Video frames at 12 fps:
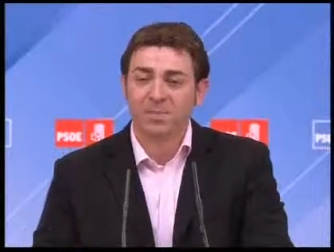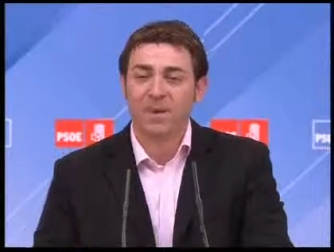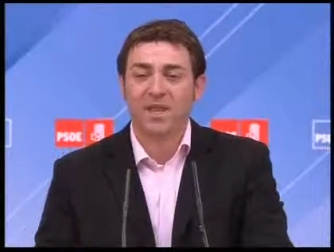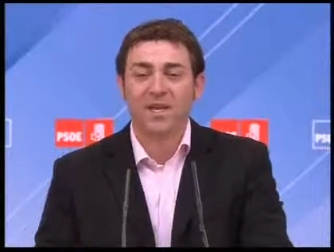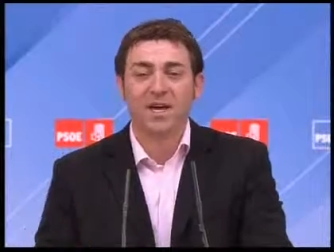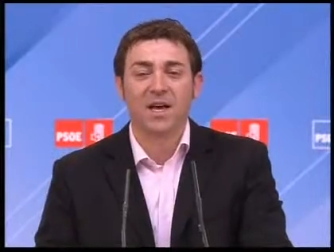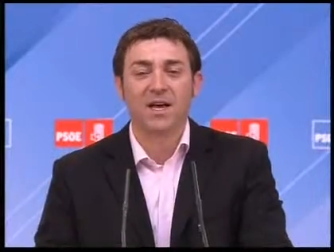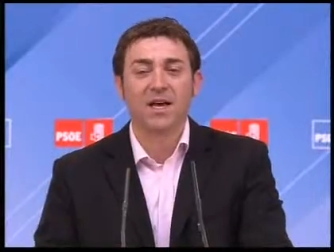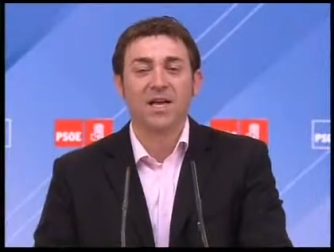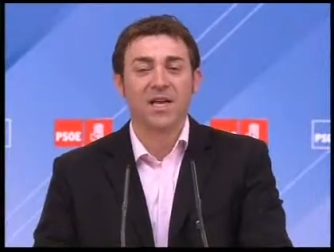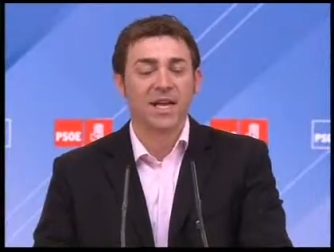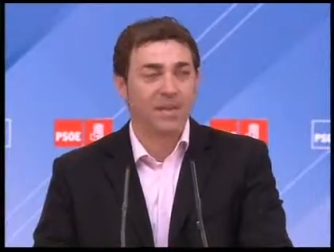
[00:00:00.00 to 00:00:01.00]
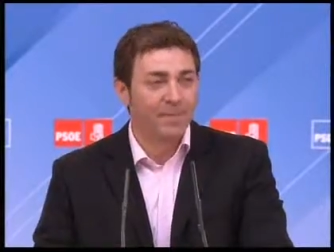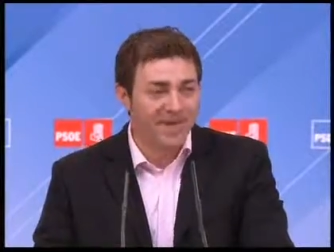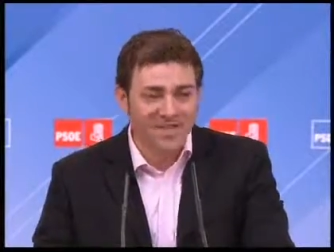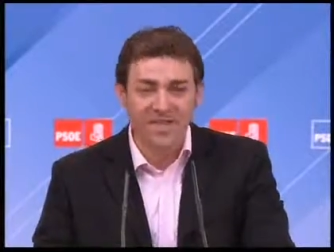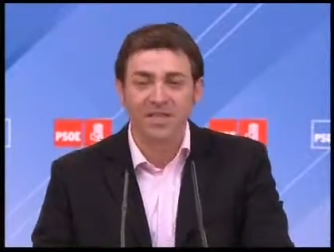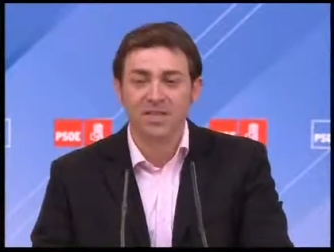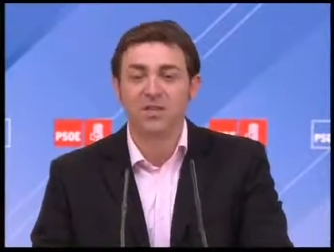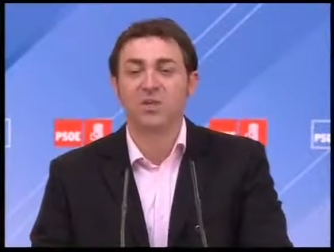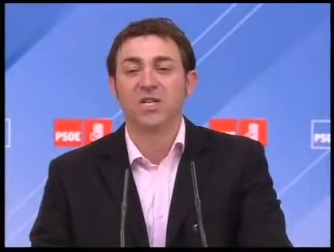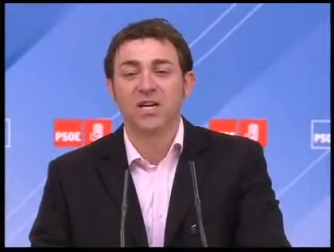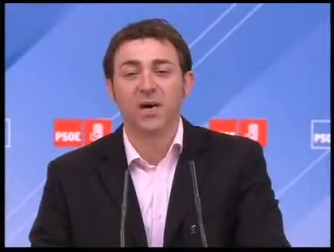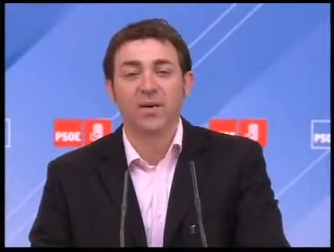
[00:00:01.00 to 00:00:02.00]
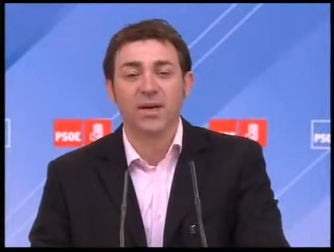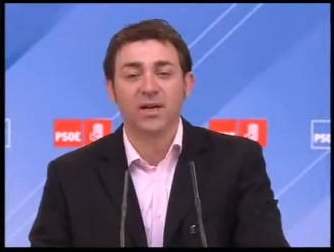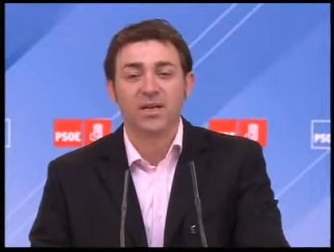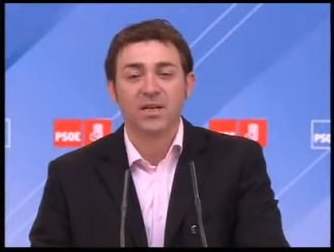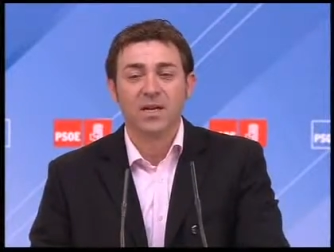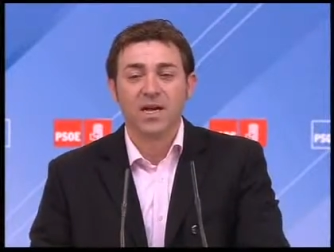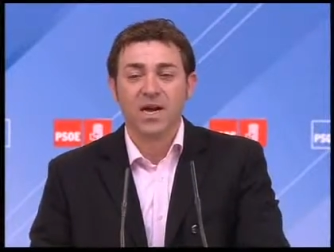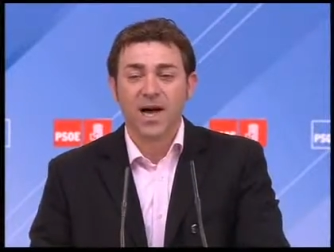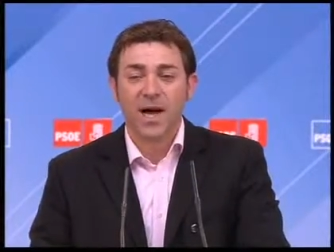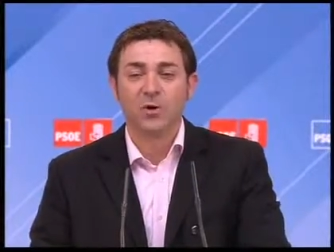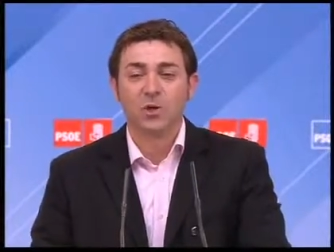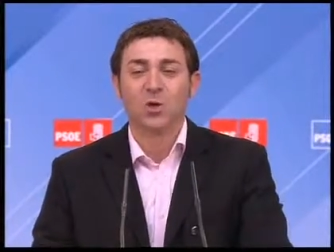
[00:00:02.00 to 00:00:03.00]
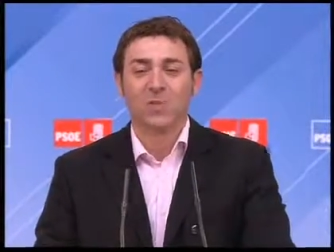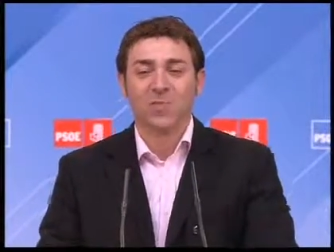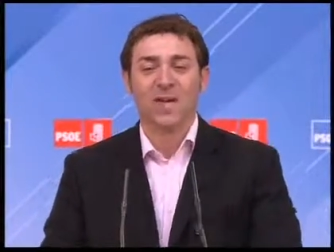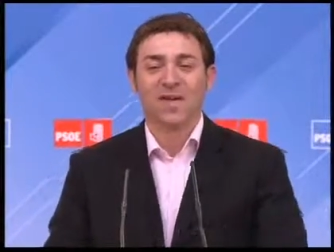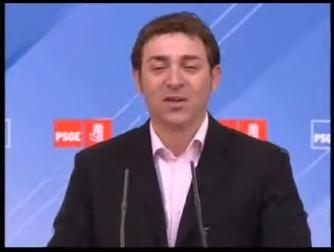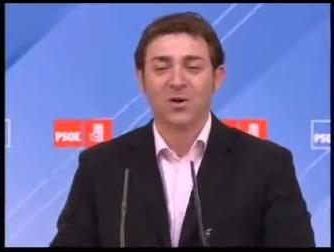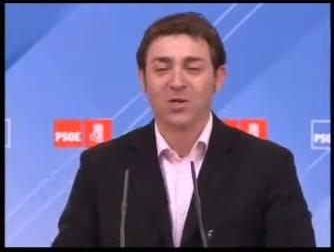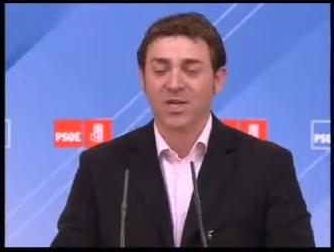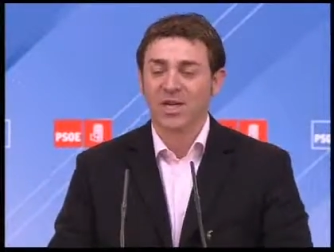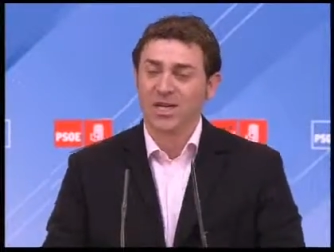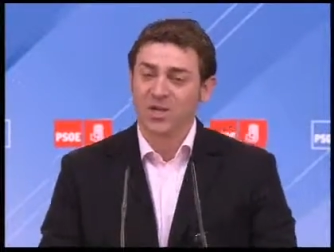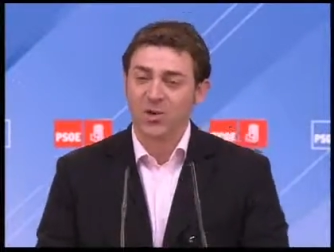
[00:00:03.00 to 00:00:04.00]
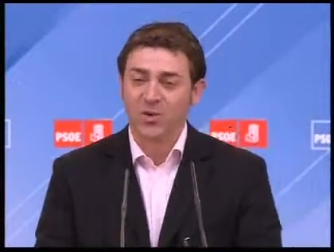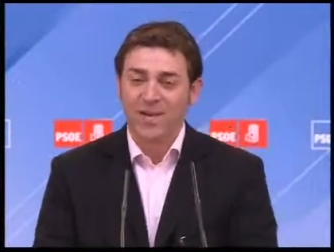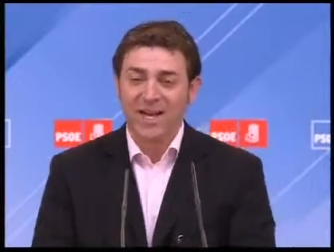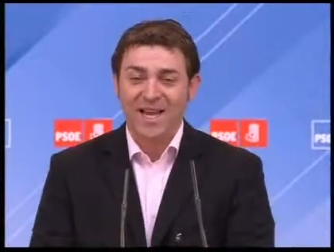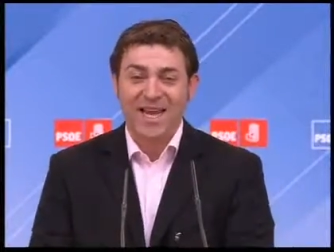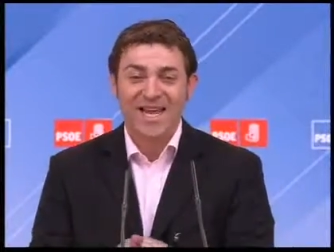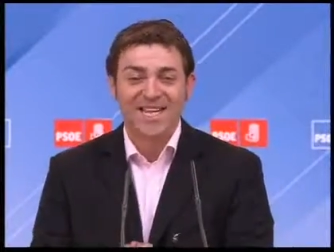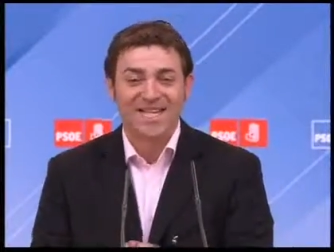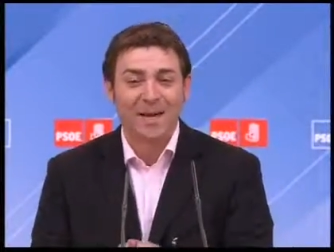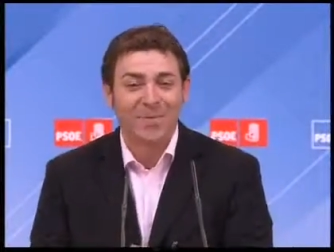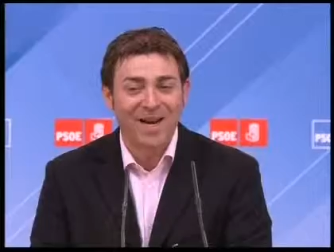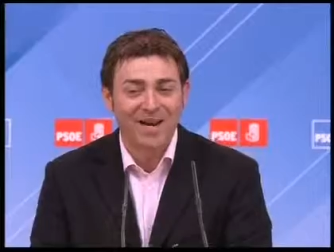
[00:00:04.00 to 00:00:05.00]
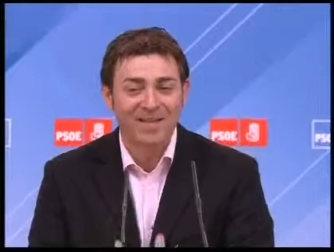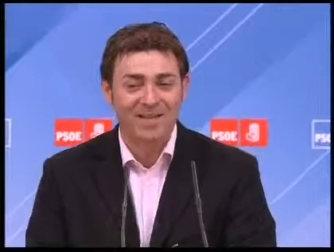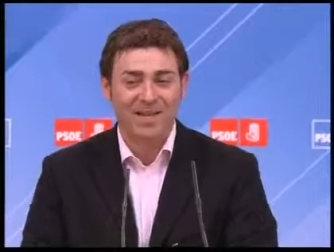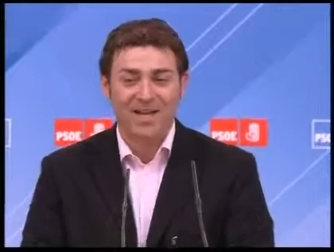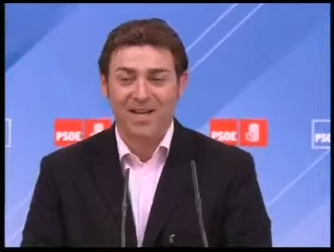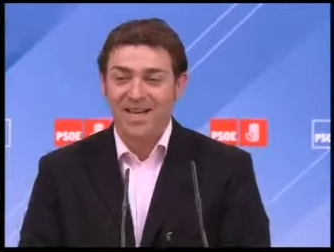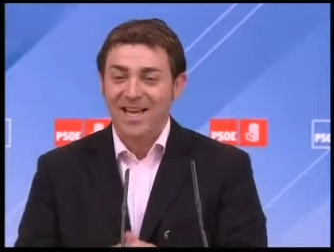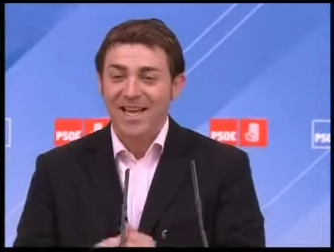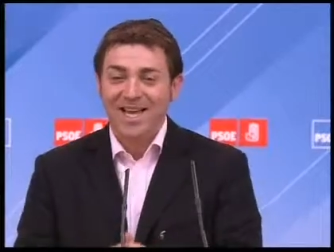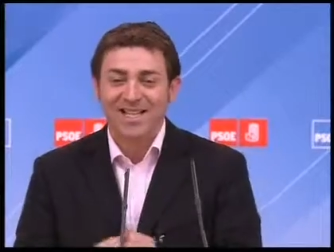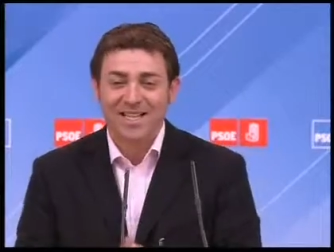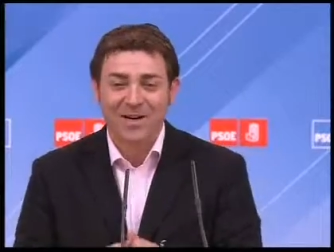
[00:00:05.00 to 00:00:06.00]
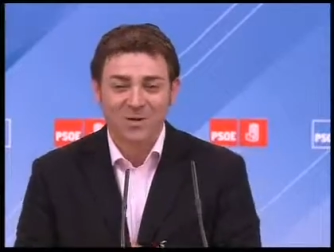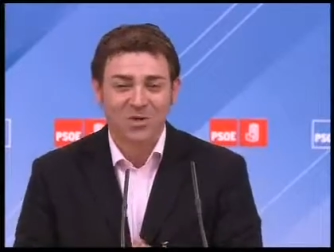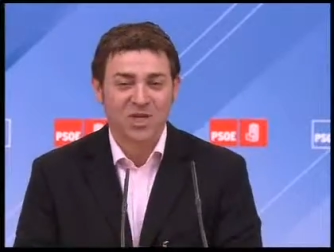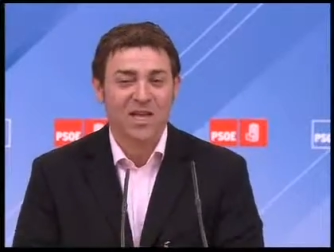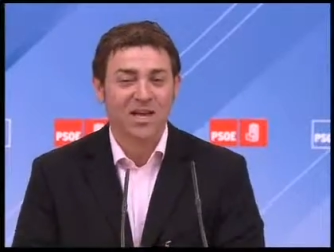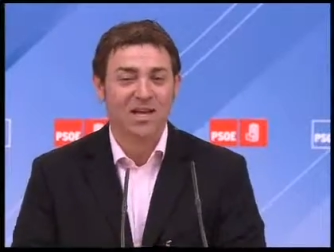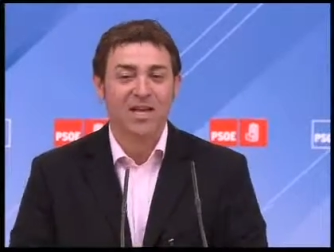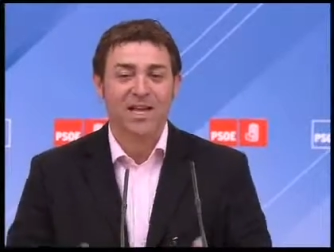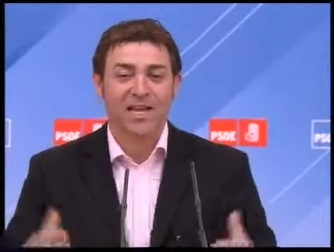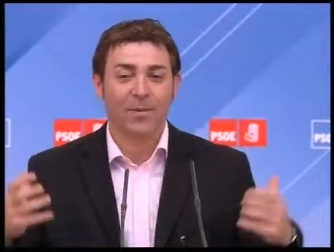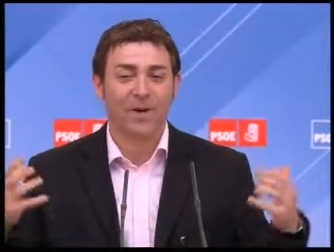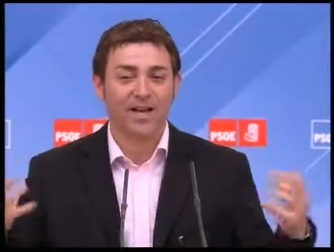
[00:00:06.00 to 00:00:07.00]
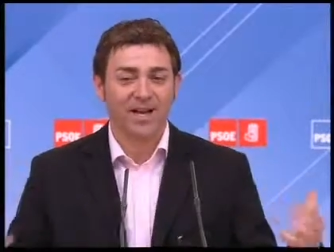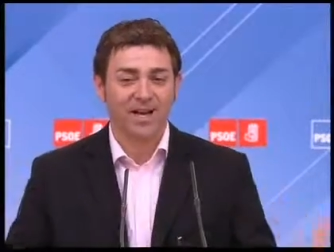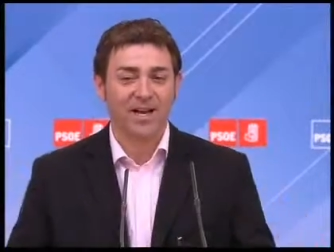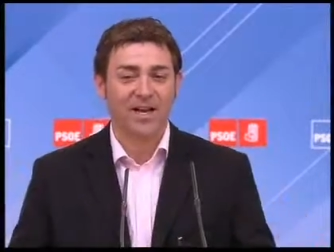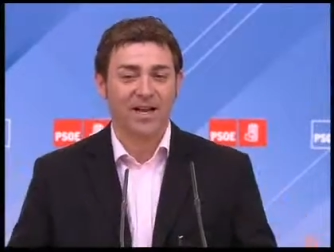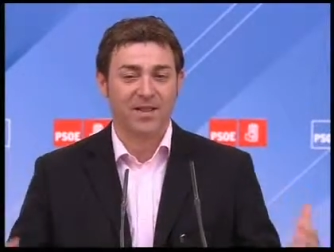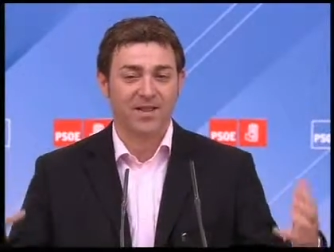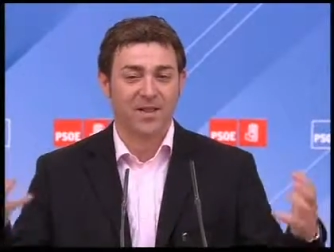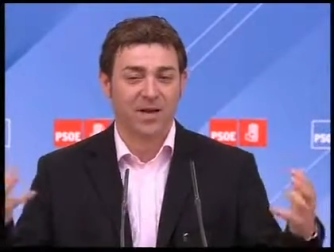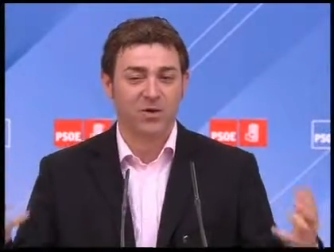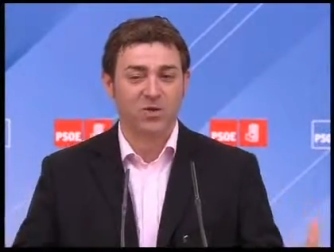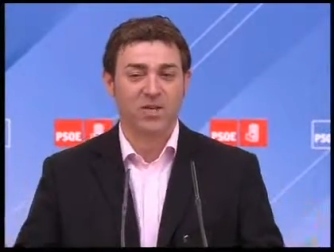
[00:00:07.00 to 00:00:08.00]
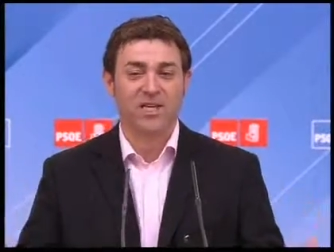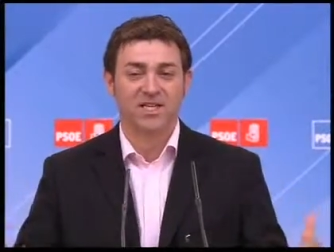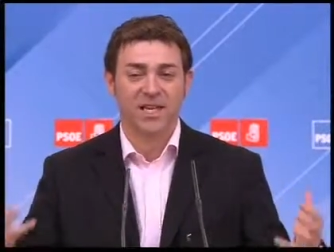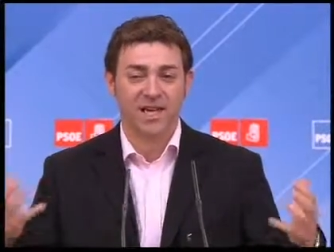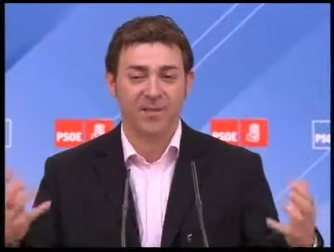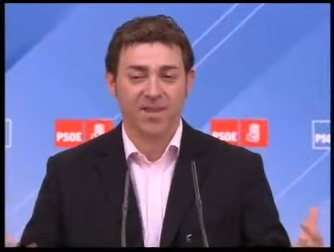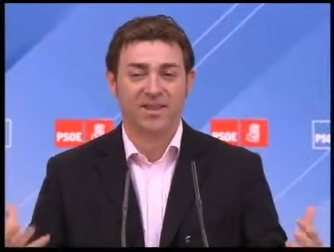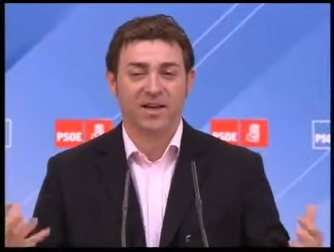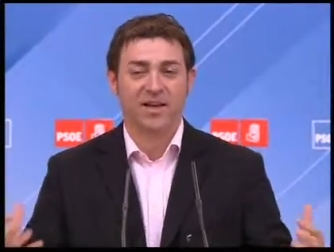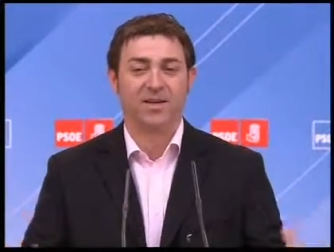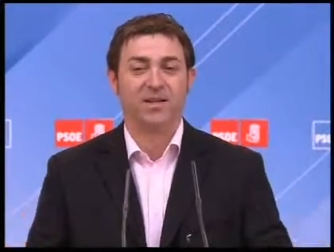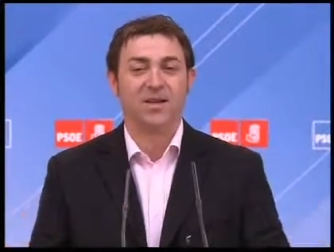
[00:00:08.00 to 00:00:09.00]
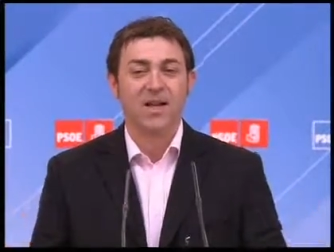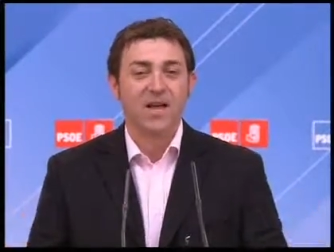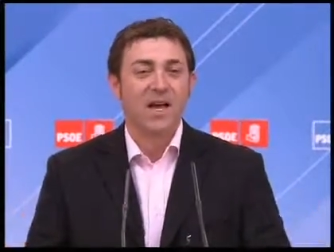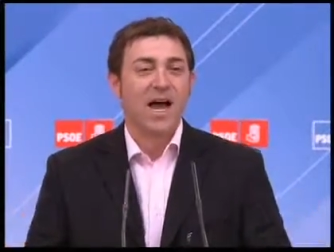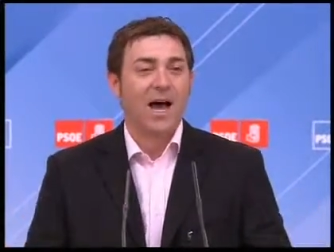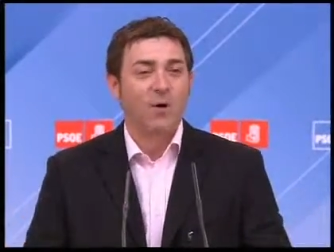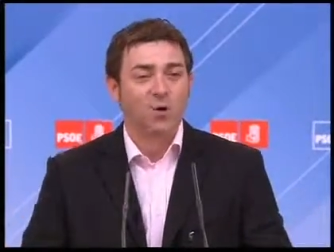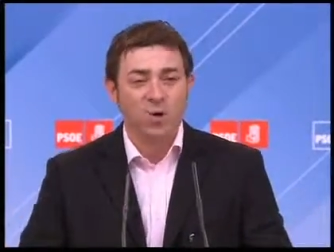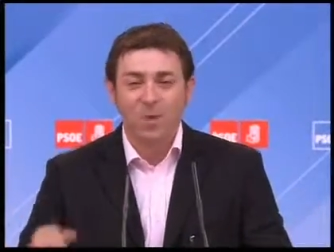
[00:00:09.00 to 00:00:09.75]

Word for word: especial y más sentido, si cabe, a los compañeros que son esa planta, ese rosal que va a llenar de rosas el Baztán. A los